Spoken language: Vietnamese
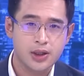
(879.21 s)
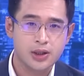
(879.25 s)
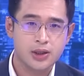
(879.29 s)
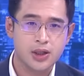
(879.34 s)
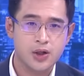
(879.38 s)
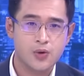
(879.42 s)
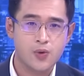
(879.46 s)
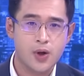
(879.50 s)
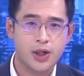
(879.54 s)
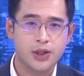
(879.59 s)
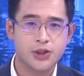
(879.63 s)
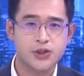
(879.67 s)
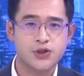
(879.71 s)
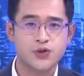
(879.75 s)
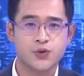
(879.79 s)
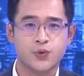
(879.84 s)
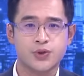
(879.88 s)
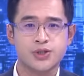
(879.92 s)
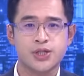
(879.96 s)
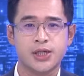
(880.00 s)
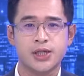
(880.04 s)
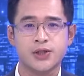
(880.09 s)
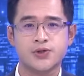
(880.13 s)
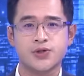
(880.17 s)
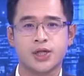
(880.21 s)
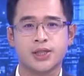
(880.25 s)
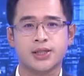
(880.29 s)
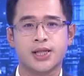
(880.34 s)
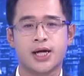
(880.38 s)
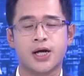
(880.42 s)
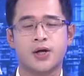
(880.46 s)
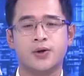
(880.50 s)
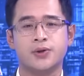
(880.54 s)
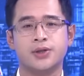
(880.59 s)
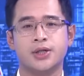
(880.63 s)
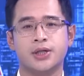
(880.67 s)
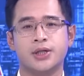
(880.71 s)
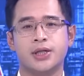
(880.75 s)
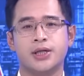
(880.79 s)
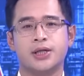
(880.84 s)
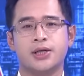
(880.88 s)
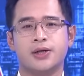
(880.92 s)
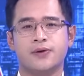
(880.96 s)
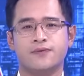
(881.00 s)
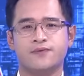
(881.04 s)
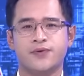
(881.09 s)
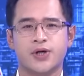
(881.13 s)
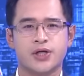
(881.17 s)
Cơ quan chủ trì soạn thảo nhận định
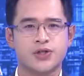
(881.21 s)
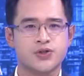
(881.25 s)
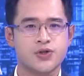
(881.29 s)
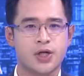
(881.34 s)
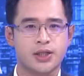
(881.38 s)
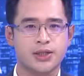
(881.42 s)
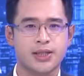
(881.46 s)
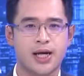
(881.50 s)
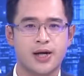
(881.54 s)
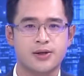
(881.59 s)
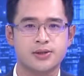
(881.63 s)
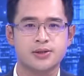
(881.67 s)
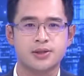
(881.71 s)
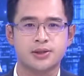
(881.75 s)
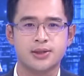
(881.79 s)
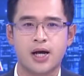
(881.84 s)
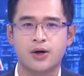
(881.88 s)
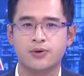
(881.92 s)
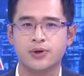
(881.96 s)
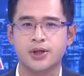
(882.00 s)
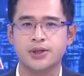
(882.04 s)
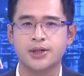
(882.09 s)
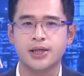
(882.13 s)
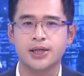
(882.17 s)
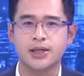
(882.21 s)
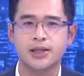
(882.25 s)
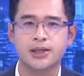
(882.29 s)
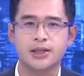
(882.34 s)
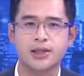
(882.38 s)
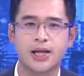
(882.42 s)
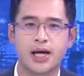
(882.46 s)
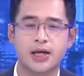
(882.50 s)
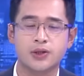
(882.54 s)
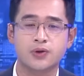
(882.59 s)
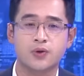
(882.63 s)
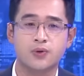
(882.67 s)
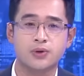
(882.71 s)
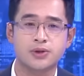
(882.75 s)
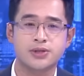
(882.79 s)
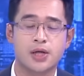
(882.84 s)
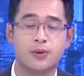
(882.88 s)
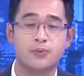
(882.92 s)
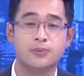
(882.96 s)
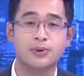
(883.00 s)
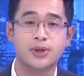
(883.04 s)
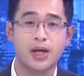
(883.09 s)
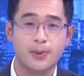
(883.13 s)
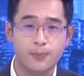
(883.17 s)
việc soạn thảo dự thảo nghị định đã tôn
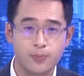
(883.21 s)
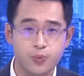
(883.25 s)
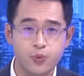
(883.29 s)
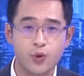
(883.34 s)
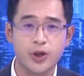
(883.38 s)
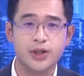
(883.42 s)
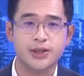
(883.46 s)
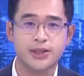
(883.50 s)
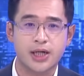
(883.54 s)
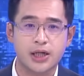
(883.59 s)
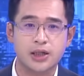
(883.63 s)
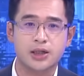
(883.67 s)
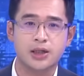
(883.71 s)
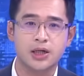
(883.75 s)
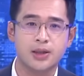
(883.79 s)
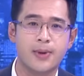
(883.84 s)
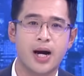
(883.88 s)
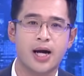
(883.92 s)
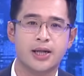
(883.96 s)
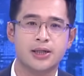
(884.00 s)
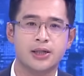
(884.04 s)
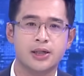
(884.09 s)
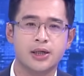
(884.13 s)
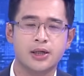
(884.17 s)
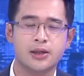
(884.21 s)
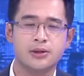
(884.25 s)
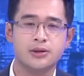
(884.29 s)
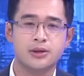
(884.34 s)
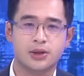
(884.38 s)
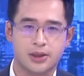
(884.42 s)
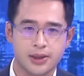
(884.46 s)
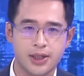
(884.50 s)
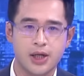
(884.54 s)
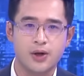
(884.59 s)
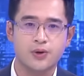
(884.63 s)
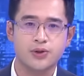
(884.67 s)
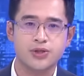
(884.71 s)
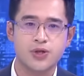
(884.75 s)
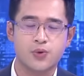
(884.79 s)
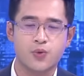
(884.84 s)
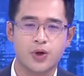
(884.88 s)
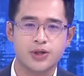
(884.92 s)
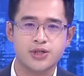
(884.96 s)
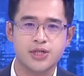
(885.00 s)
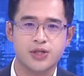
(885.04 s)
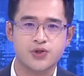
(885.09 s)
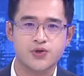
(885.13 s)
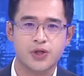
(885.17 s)
trọng năm nguyên tắc cơ bản được nêu trong
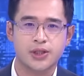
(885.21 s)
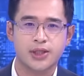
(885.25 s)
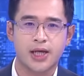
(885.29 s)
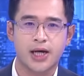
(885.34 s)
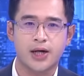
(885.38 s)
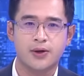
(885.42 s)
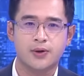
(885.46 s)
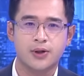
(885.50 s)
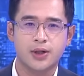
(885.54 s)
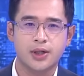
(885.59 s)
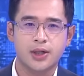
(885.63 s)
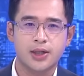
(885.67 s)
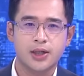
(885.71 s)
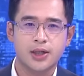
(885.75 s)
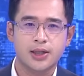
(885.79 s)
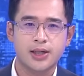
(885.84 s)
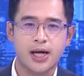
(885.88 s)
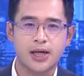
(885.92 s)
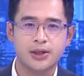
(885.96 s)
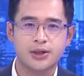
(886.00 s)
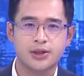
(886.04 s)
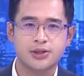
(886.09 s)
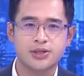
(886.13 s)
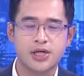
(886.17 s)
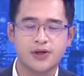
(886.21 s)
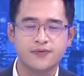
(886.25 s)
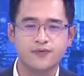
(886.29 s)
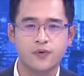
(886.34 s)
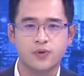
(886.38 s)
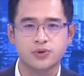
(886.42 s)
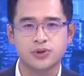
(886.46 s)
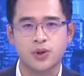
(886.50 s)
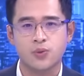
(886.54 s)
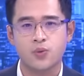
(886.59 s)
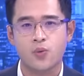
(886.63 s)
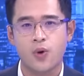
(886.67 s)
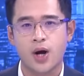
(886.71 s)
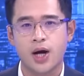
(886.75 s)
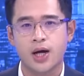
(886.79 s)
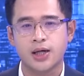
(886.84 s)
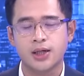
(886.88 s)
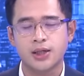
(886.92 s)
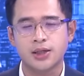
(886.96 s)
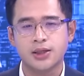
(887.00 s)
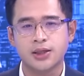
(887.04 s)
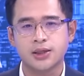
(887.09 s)
quá trình soạn thảo đã được chính phủ thông qua.